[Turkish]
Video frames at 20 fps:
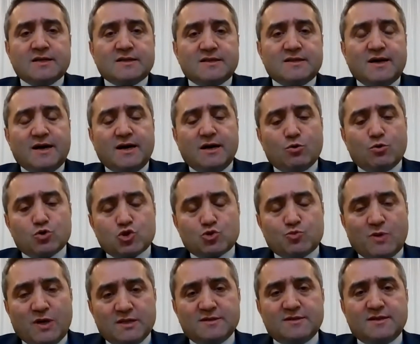daha
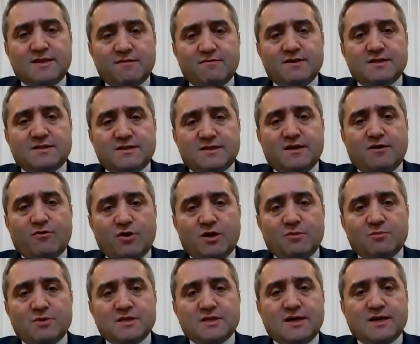Osmanlı Devleti
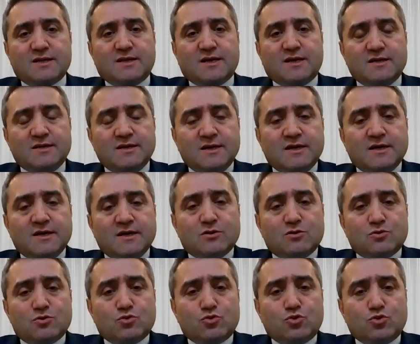devam ederken
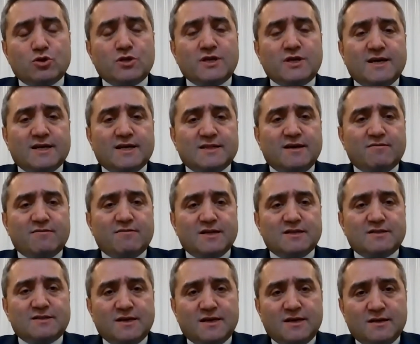Türkiye
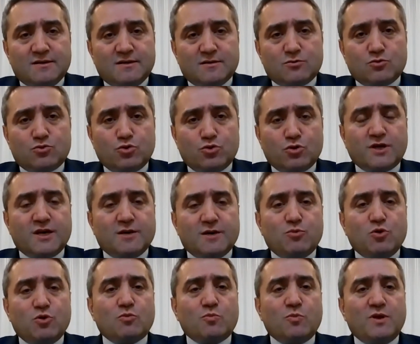Devleti, Türkiye
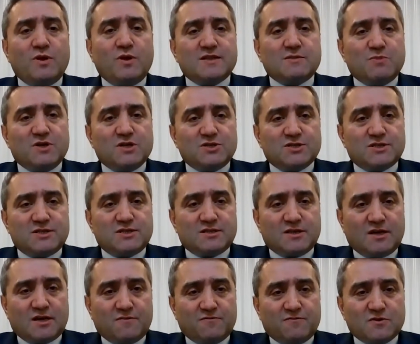Büyük Millet Meclisi
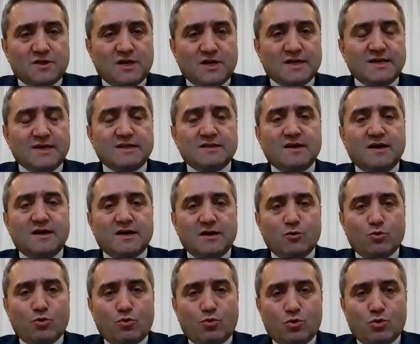tarafından idare
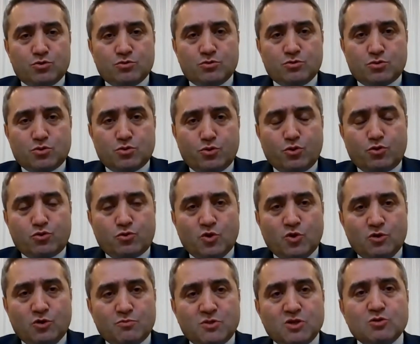olunur
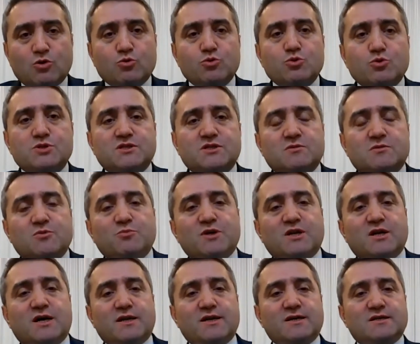hükmü 1921
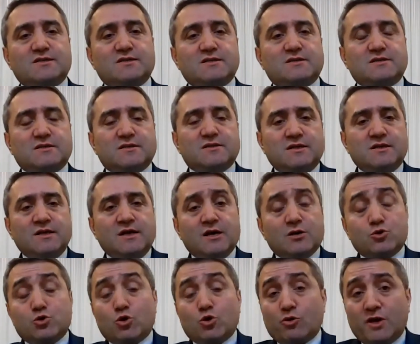Anayasası'nın
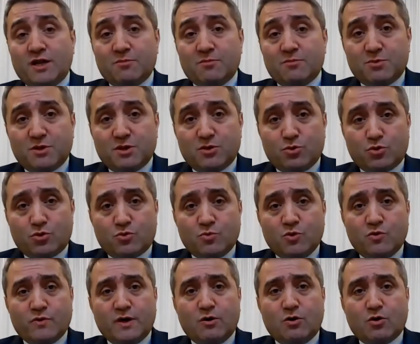çok önemli bir
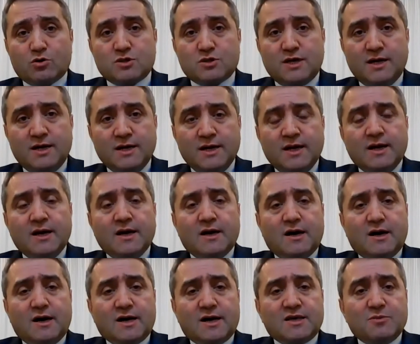hükmü ve orada
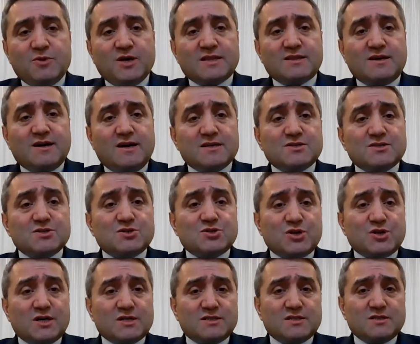hakimiyet kayıtsız
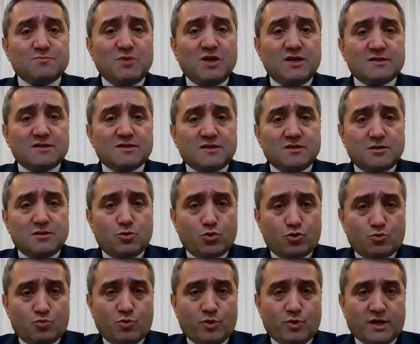şartsız milletindir
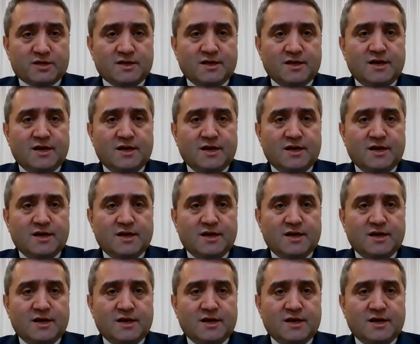hükmü var.